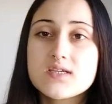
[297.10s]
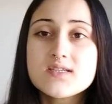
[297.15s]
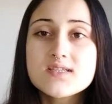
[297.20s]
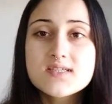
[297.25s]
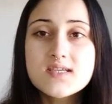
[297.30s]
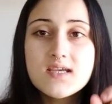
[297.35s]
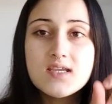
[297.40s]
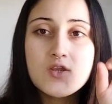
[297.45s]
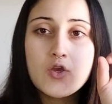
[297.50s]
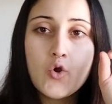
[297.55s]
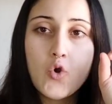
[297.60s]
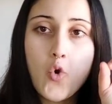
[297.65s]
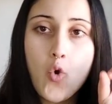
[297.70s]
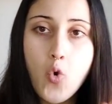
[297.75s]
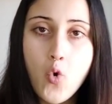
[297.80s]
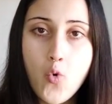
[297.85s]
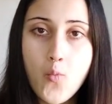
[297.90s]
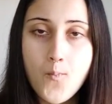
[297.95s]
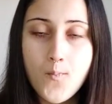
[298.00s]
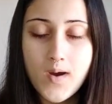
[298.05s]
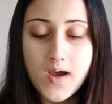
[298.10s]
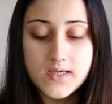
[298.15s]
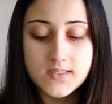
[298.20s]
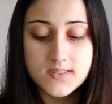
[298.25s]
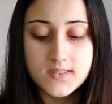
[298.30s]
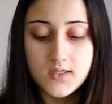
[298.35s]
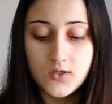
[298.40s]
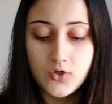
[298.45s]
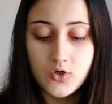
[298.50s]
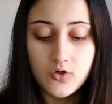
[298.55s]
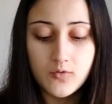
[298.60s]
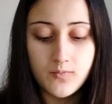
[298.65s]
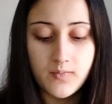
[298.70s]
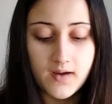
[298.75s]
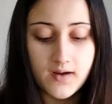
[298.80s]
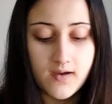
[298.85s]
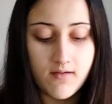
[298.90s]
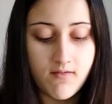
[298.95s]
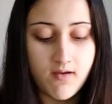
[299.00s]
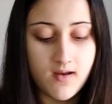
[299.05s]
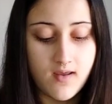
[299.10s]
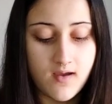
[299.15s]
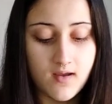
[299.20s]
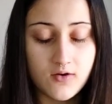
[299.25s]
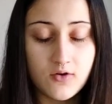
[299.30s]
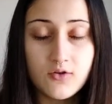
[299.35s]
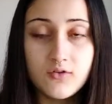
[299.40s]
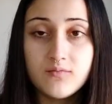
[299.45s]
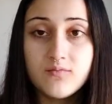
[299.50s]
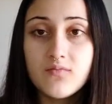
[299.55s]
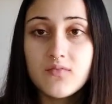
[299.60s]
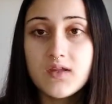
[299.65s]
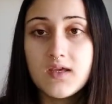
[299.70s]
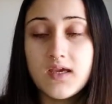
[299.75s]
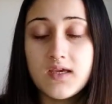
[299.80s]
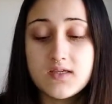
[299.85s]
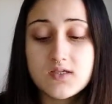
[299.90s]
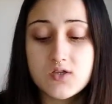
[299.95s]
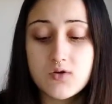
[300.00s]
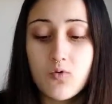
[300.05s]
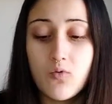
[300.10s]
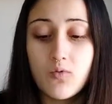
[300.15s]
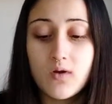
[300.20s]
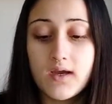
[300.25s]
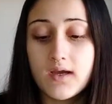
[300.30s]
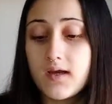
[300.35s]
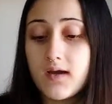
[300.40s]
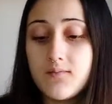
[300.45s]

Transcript: enseño un básico para verano. Es una